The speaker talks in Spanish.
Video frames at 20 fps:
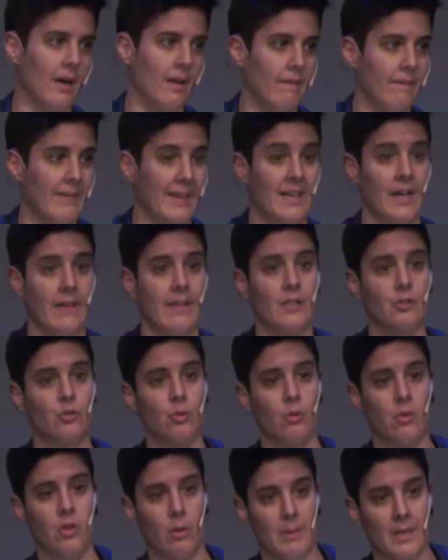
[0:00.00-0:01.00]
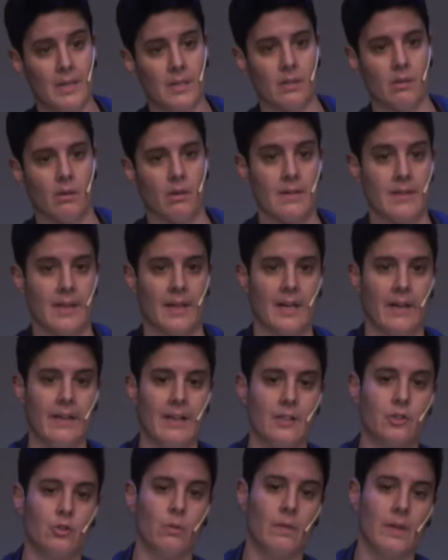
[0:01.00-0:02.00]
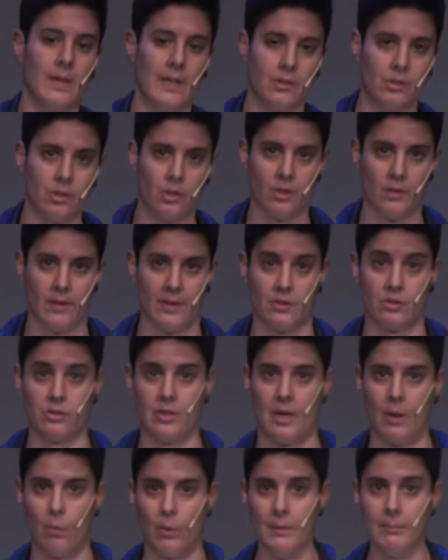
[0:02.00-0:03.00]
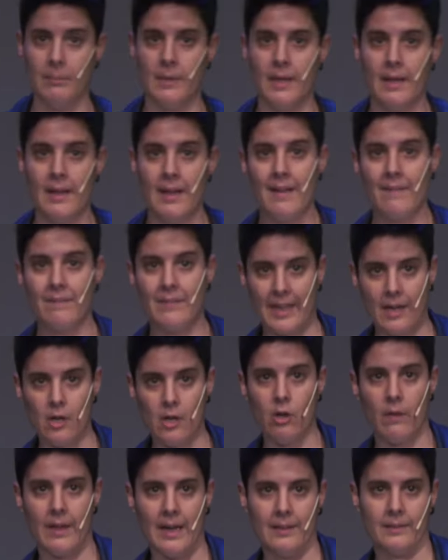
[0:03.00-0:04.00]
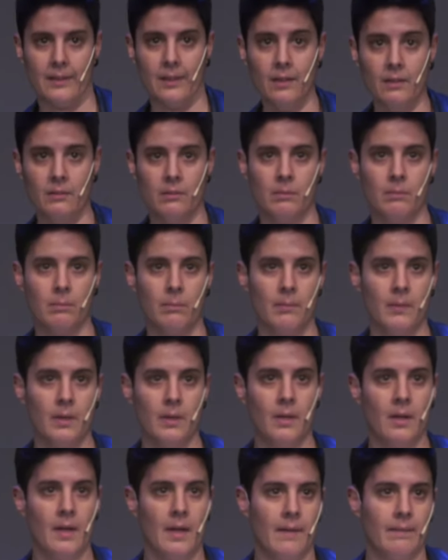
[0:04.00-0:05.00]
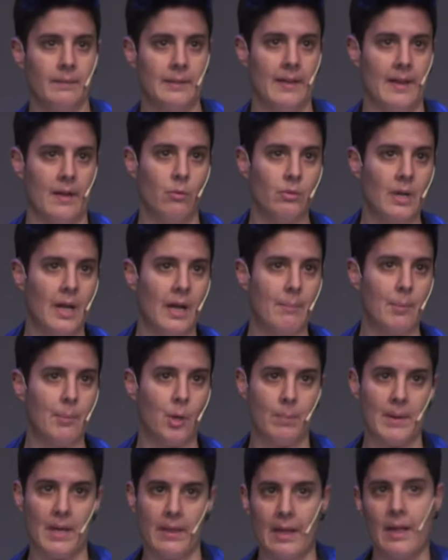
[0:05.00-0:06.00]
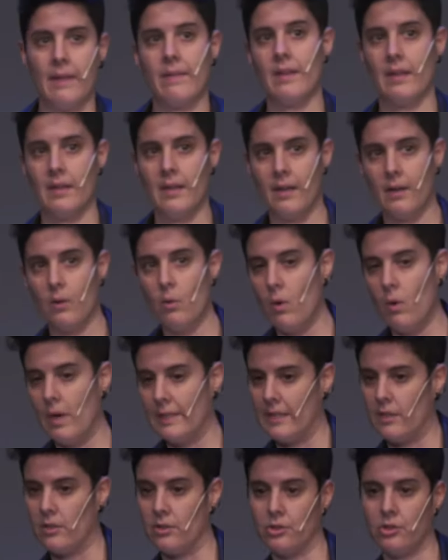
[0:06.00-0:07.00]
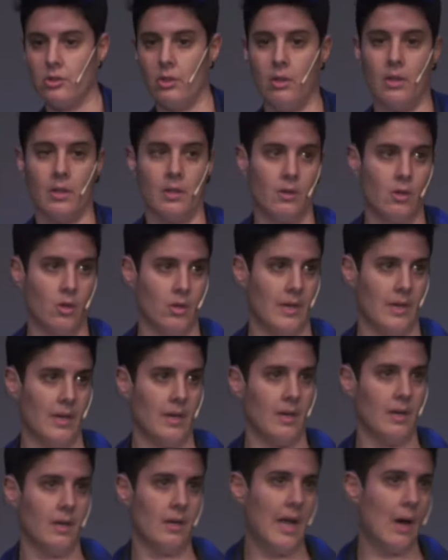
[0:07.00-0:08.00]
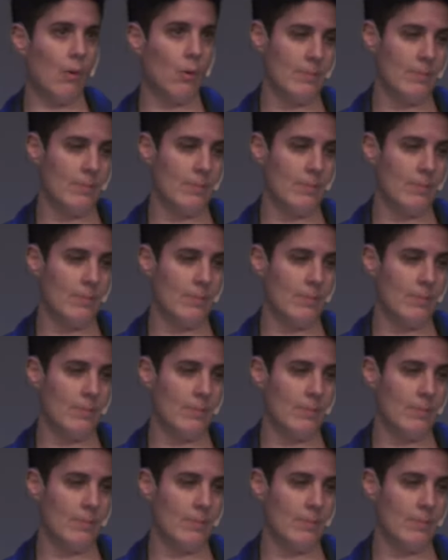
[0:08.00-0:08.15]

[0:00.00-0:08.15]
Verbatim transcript: de cada subdominio y de cada subdirectorio de nuestra web, darlo de alta tener una propiedad en Google Search Console con la web